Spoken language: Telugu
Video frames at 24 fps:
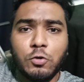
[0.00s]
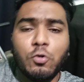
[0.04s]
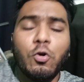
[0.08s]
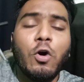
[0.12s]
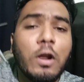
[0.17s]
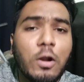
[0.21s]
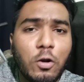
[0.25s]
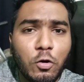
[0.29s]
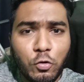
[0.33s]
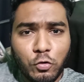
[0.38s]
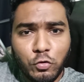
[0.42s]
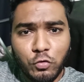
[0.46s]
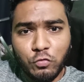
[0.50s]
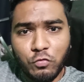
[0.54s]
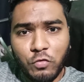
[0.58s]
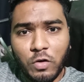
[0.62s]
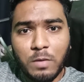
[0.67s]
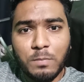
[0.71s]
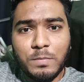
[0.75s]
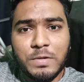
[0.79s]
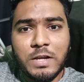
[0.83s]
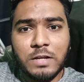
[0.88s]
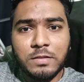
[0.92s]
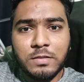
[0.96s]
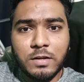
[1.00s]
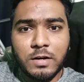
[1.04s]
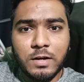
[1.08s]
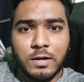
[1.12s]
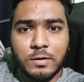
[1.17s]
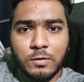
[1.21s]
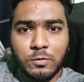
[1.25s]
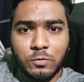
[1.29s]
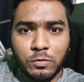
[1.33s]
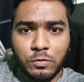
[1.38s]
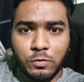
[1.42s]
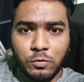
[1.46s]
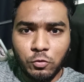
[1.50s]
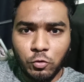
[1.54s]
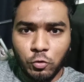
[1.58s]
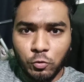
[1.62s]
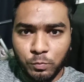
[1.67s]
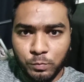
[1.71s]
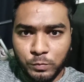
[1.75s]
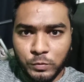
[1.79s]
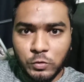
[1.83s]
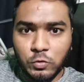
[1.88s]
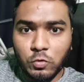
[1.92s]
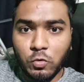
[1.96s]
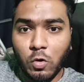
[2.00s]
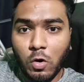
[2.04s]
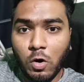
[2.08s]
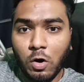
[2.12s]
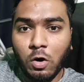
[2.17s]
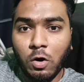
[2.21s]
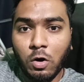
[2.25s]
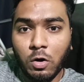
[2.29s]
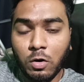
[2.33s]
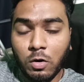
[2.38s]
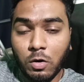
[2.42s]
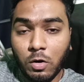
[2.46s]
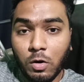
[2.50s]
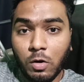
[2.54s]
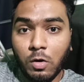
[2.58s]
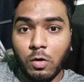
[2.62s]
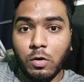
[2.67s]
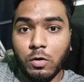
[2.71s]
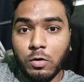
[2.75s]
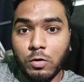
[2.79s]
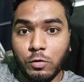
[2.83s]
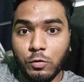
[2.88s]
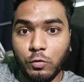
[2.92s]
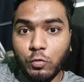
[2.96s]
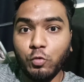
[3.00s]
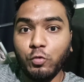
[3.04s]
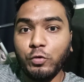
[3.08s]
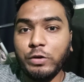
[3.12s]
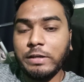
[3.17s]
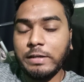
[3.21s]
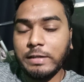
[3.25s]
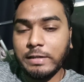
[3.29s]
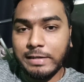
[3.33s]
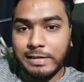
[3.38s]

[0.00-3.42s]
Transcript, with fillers: హలో యూట్యూబ్ ఫ్యామిలీ అందరు ఎట్లున్నారు హోప్ యూ ఆల్ ఆర్ డూయింగ్